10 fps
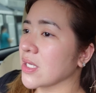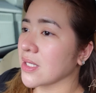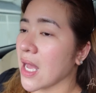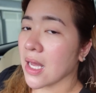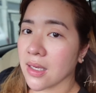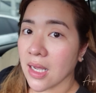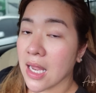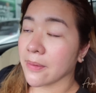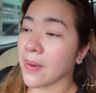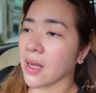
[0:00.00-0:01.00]
isda na
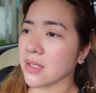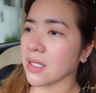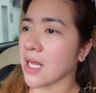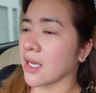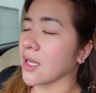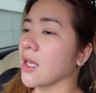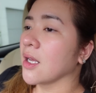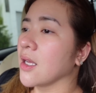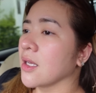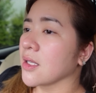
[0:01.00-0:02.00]
galing Pangasinan.
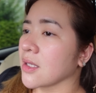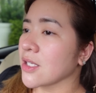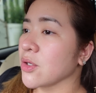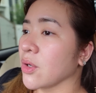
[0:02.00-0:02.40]
Tapos